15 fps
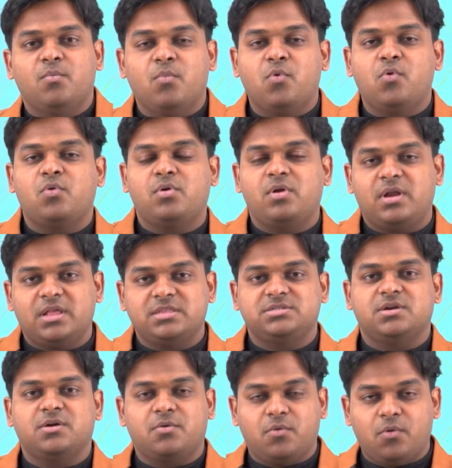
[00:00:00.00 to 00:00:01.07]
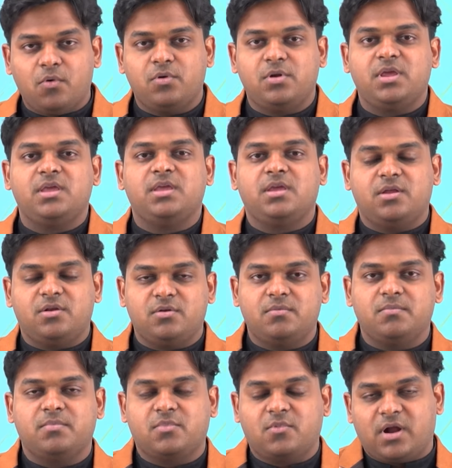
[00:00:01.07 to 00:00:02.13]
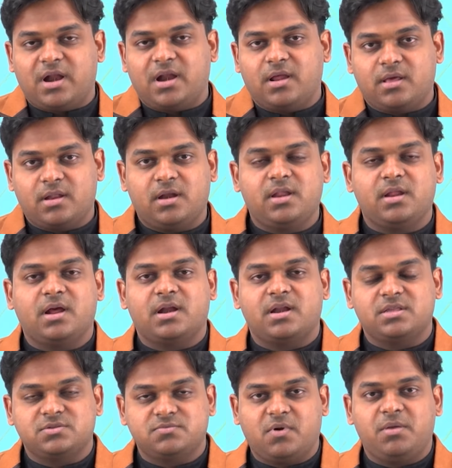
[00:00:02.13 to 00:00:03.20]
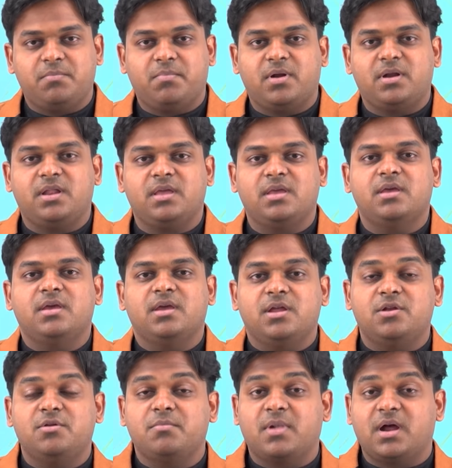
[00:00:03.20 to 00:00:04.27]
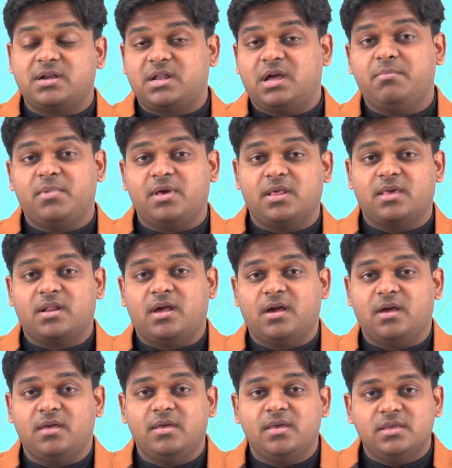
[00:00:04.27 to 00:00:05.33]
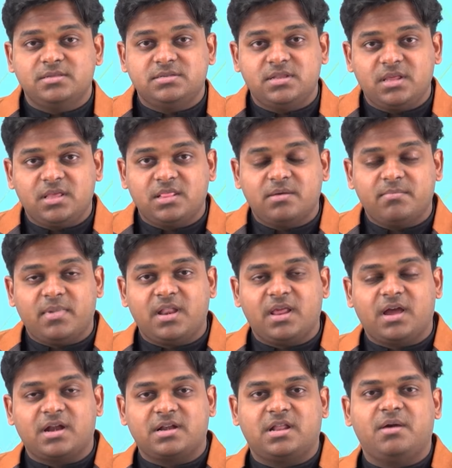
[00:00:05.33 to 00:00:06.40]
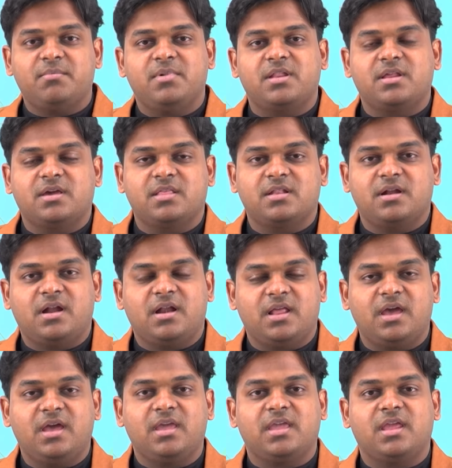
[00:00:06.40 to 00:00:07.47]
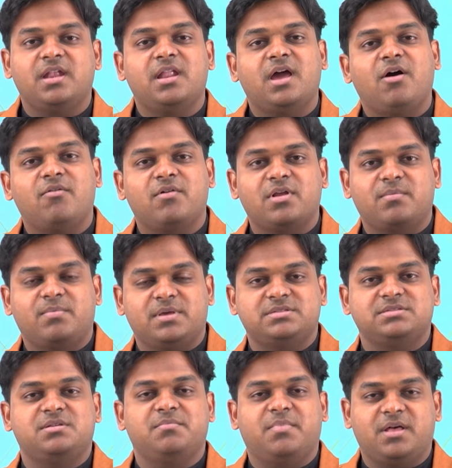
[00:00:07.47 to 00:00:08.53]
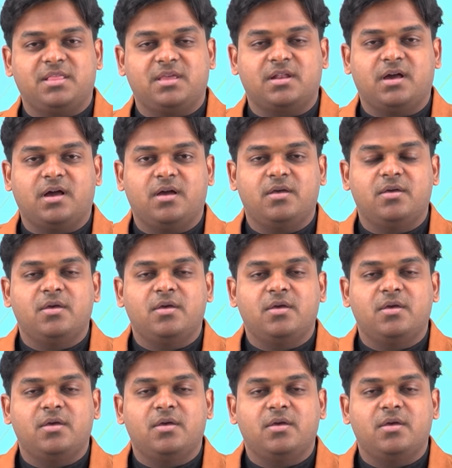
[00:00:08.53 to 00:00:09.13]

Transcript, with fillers: மூணு லட்சம் கோடி இன்னும் கிரெடிட் கார்டில் ஸ்வைப் பண்ணி இன்னும் கட்டாமல் இருக்கிறாங்க சரி இந்த மாதிரி கட்டாமல் இருக்கிறதுனால என்ன அவங்களுக்கு ப்ளஸ்ன்னு பார்த்தீங்கன்னா